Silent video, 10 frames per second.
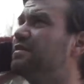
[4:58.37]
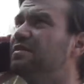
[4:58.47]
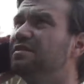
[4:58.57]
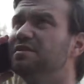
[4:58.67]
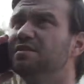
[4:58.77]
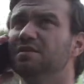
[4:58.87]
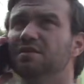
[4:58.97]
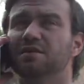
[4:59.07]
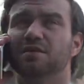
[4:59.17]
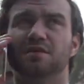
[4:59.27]
Czyli
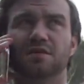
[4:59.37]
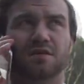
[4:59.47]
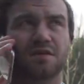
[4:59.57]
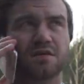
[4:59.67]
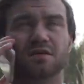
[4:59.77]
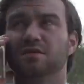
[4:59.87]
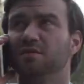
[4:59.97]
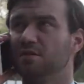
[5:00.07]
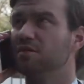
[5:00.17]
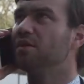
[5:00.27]
dotarłeś na miejsce.
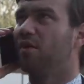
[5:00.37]
Wchodź.